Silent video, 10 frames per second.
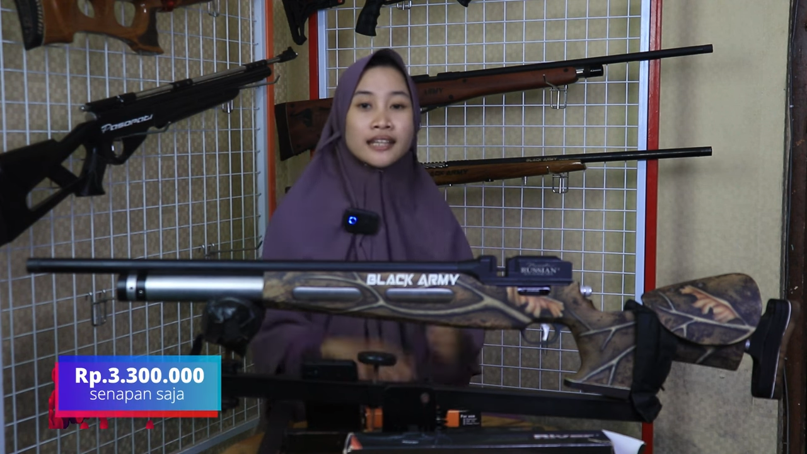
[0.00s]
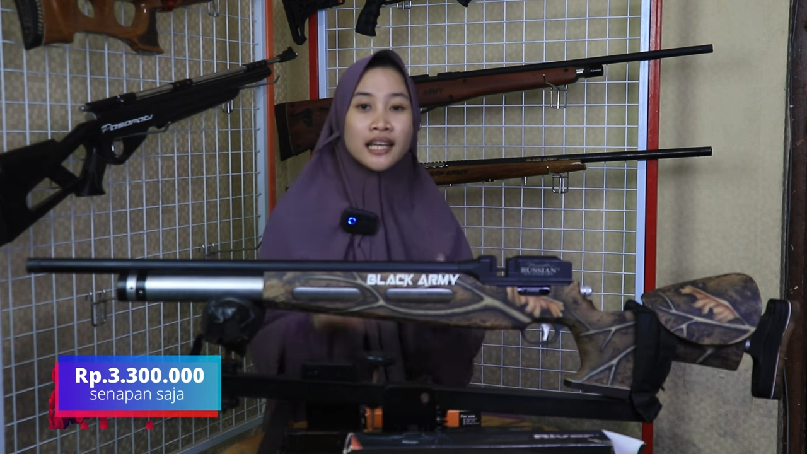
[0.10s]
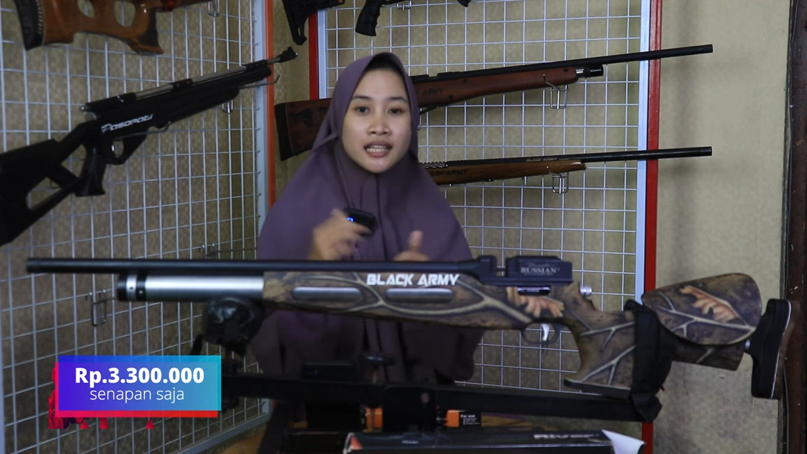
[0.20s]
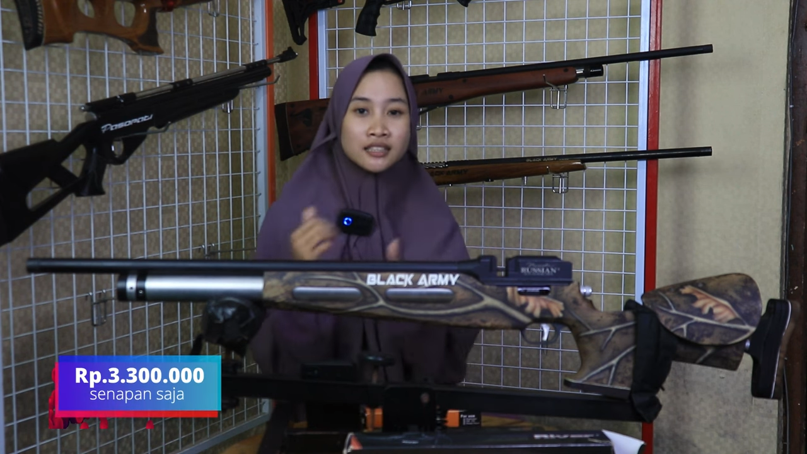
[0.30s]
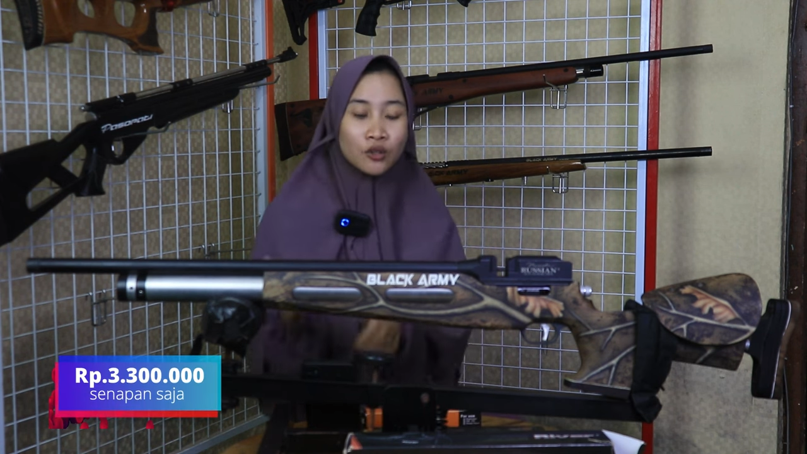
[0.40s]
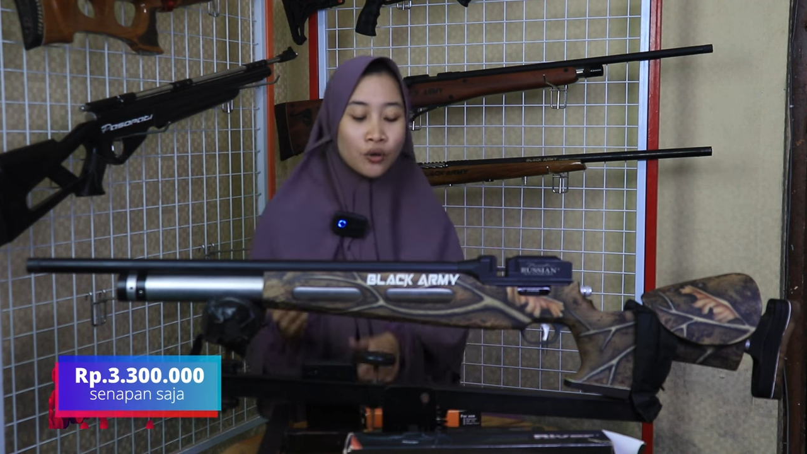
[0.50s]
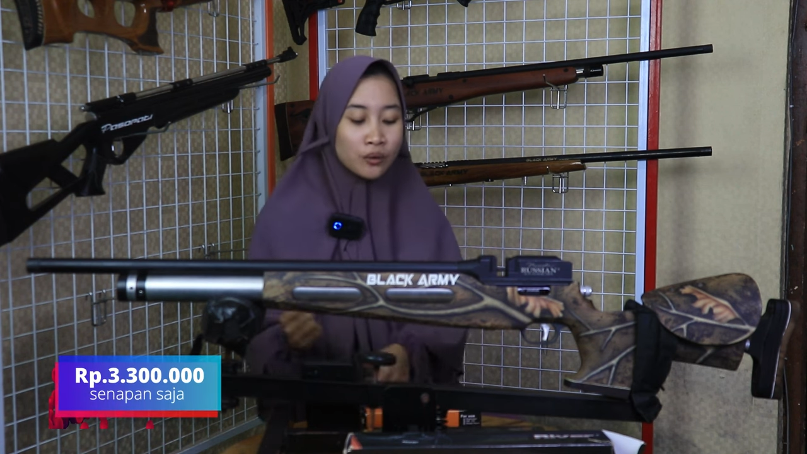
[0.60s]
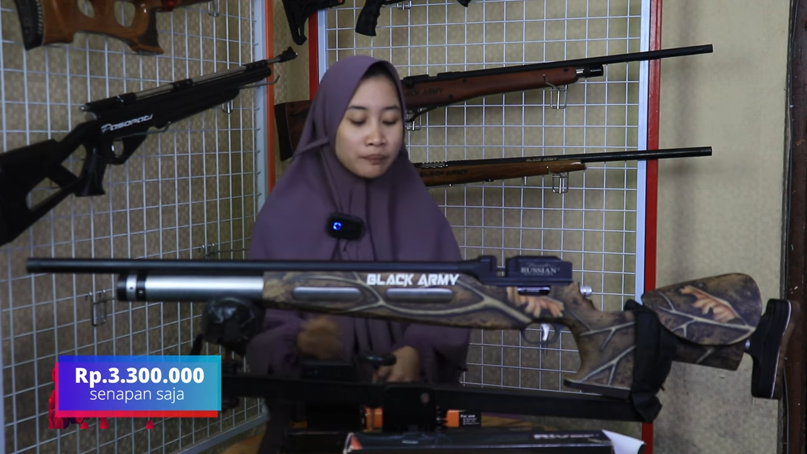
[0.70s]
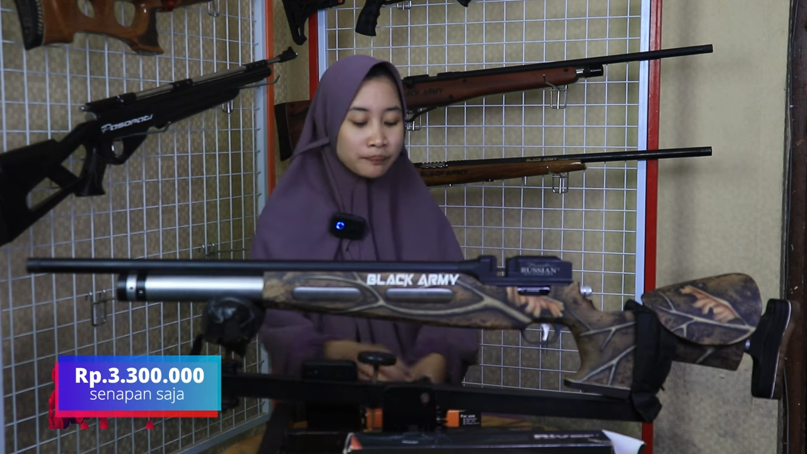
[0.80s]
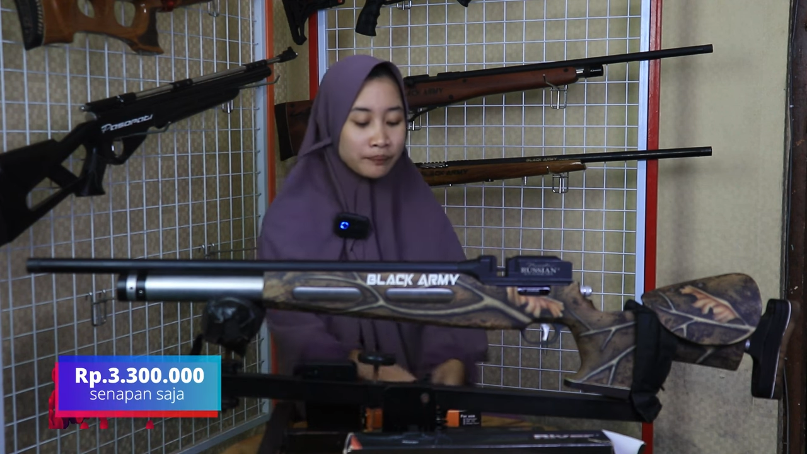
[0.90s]

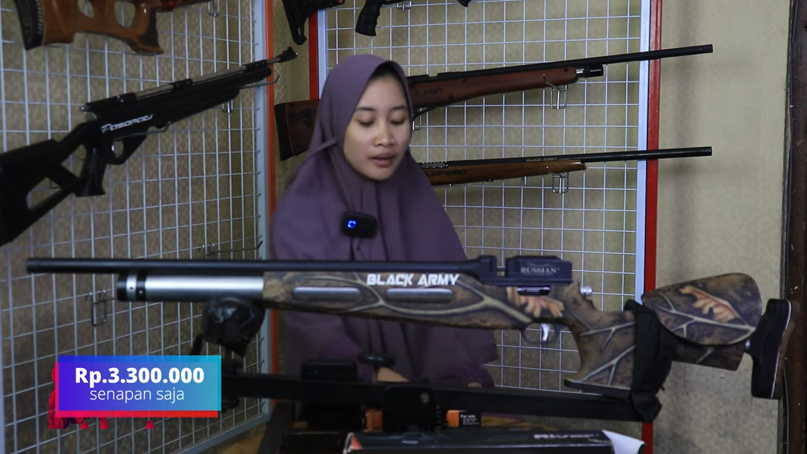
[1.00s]
teleskop,